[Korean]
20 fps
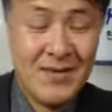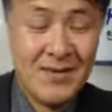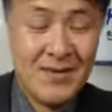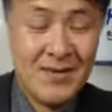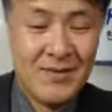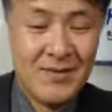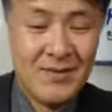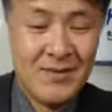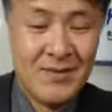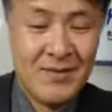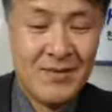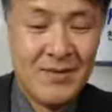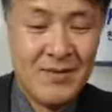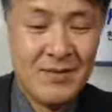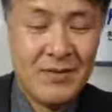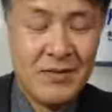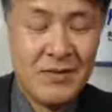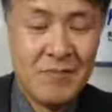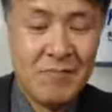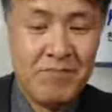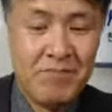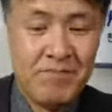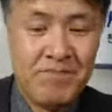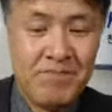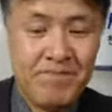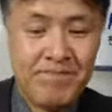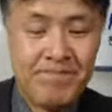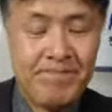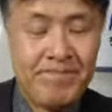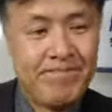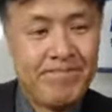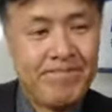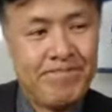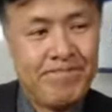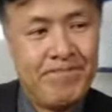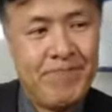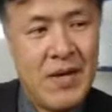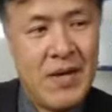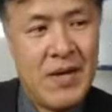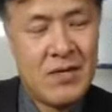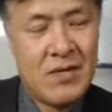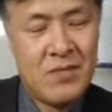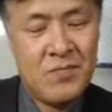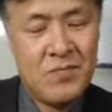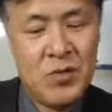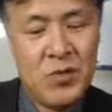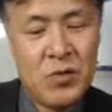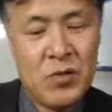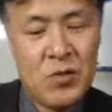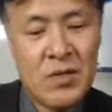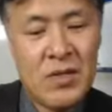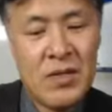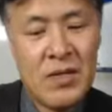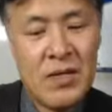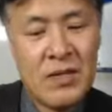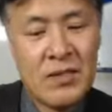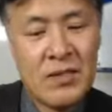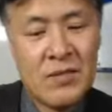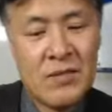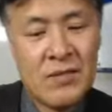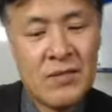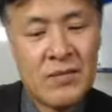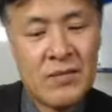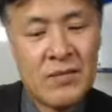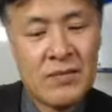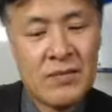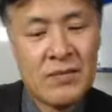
그, 파급 효과적인